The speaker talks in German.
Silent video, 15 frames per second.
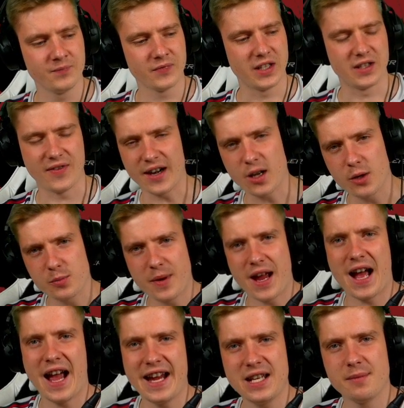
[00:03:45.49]
Ich war, glaube ich,
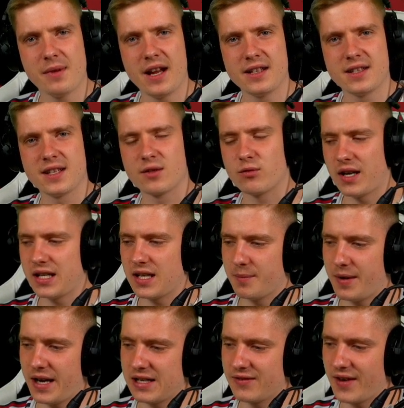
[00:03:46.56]
bei einem einzigen Raid
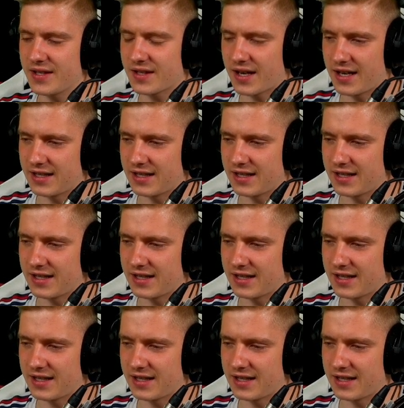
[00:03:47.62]
dabei, ich weiß gar